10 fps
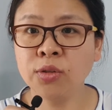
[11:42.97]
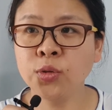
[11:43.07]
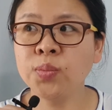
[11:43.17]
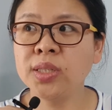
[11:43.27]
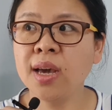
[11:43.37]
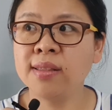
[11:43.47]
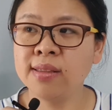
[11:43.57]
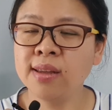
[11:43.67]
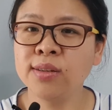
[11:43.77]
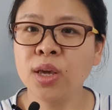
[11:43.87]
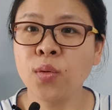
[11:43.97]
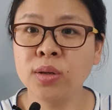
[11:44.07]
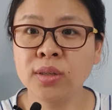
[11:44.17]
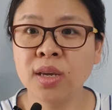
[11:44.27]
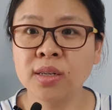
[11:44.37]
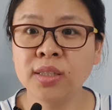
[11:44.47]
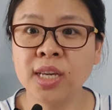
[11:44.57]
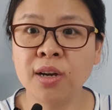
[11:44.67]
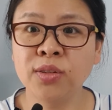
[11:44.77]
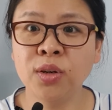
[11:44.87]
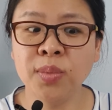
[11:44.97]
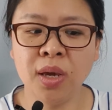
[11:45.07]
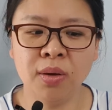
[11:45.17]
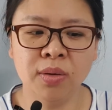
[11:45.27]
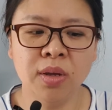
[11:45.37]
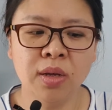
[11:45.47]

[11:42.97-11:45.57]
춥지 않다는 게 굉장히 큰 장점이에요.